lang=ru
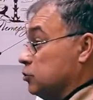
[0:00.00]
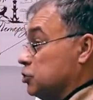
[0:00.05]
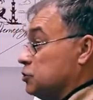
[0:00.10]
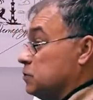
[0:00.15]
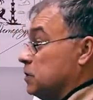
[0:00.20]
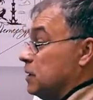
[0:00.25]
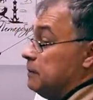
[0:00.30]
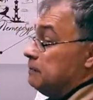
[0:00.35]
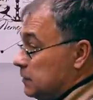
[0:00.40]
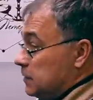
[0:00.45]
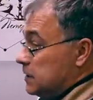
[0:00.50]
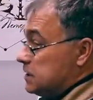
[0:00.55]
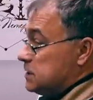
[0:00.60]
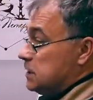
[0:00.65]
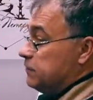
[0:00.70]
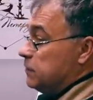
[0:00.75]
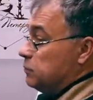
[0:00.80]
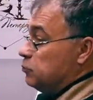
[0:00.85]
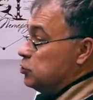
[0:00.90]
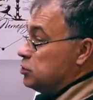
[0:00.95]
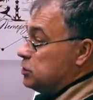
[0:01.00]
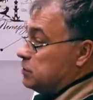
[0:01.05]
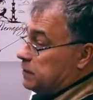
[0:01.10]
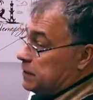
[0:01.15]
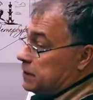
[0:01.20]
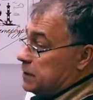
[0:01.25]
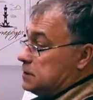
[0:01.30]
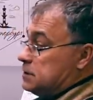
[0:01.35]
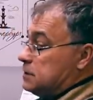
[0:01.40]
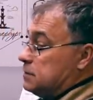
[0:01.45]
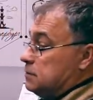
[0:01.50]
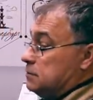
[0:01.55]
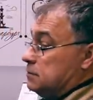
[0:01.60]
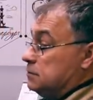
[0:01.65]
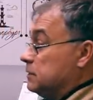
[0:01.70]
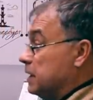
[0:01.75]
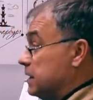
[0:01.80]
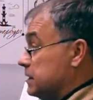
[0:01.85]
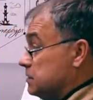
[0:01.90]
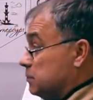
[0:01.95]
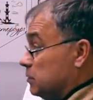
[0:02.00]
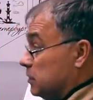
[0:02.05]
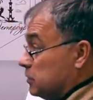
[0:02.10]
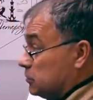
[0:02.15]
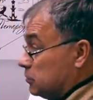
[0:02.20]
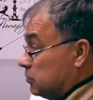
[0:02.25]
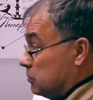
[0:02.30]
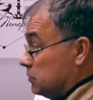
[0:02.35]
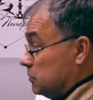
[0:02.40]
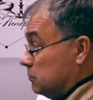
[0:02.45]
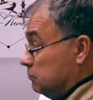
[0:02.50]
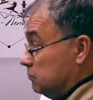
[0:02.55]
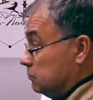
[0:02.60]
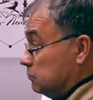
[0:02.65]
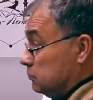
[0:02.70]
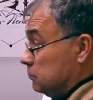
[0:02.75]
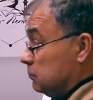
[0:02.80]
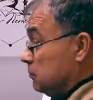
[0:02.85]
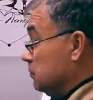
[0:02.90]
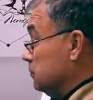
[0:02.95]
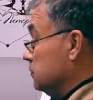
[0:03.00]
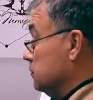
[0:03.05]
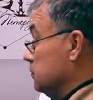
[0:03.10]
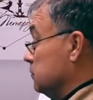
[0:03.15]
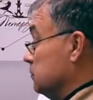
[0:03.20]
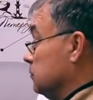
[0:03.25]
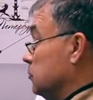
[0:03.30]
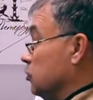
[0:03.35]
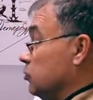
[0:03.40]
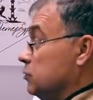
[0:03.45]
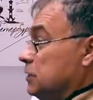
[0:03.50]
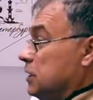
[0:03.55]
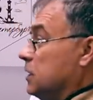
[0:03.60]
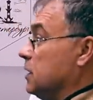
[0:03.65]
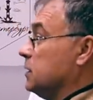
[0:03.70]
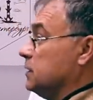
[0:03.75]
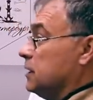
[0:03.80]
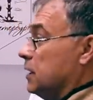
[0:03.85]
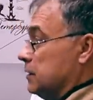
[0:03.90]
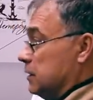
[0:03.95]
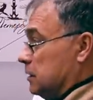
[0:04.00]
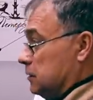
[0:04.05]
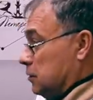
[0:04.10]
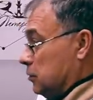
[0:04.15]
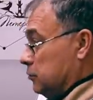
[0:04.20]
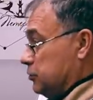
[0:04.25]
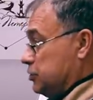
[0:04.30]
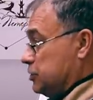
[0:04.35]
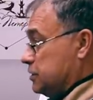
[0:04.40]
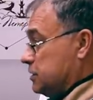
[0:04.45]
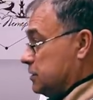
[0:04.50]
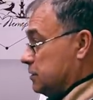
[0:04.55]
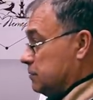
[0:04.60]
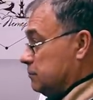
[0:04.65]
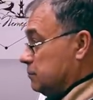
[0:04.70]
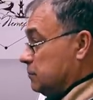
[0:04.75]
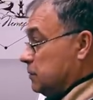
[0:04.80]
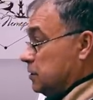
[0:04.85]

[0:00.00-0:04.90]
То есть, если вы будете варить третьим электродом, он никогда не отключится.